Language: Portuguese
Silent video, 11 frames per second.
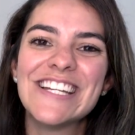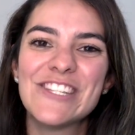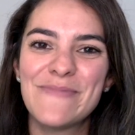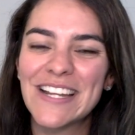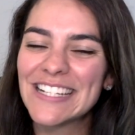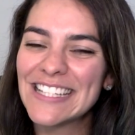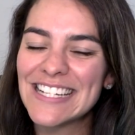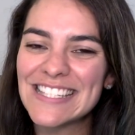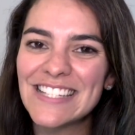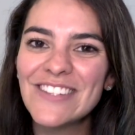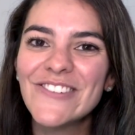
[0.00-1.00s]
Espero que tenha
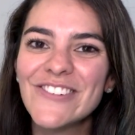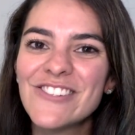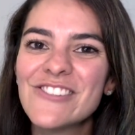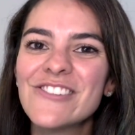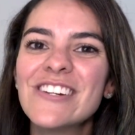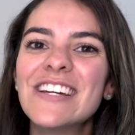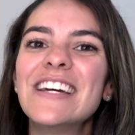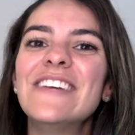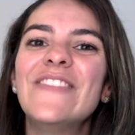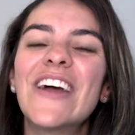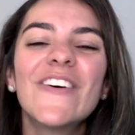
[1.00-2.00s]
sido útil me